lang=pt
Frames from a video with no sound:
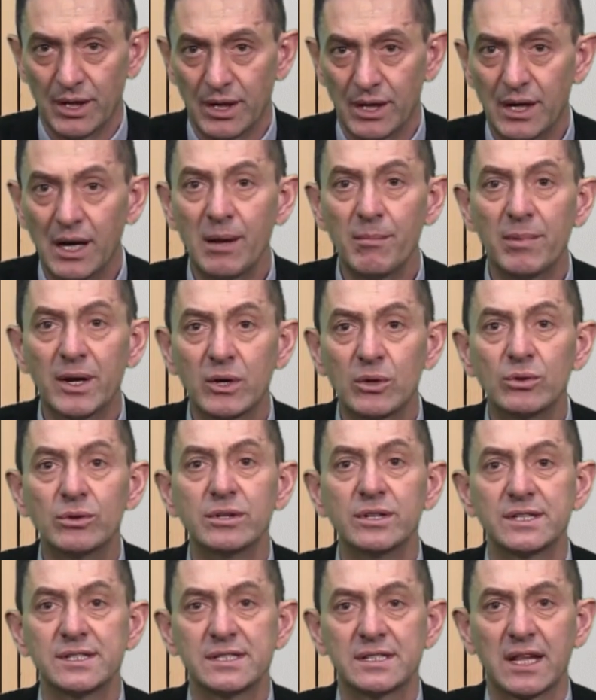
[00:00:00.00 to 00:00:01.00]
nem
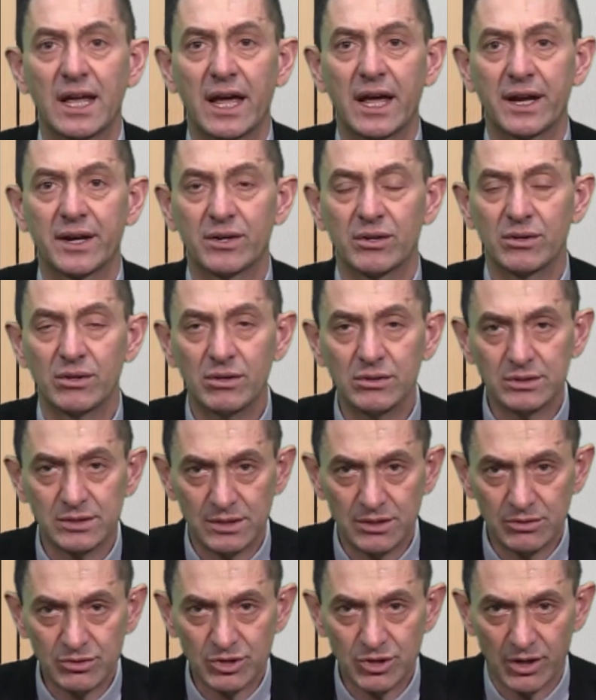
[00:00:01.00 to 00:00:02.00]
barulho externo, não,
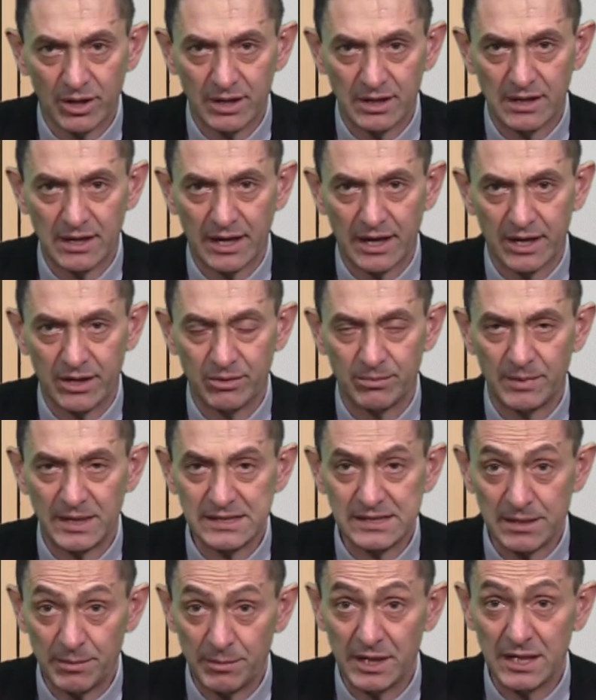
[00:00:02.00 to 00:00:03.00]
não só interno,
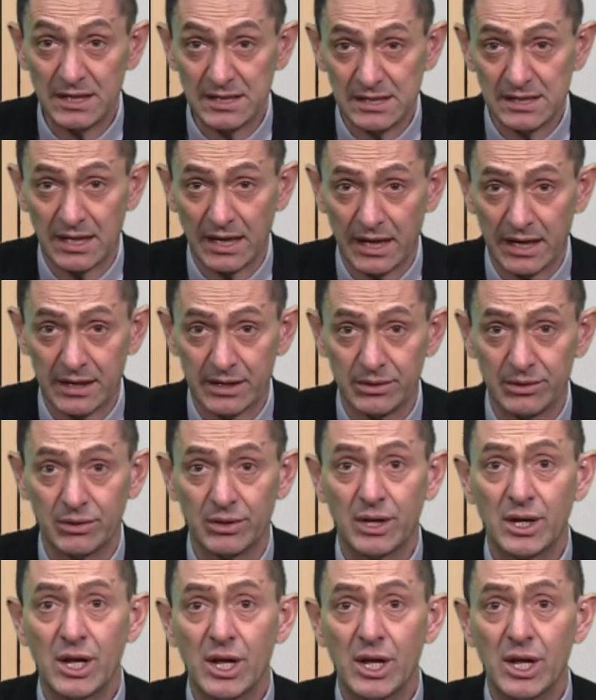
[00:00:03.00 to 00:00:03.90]
mas também externo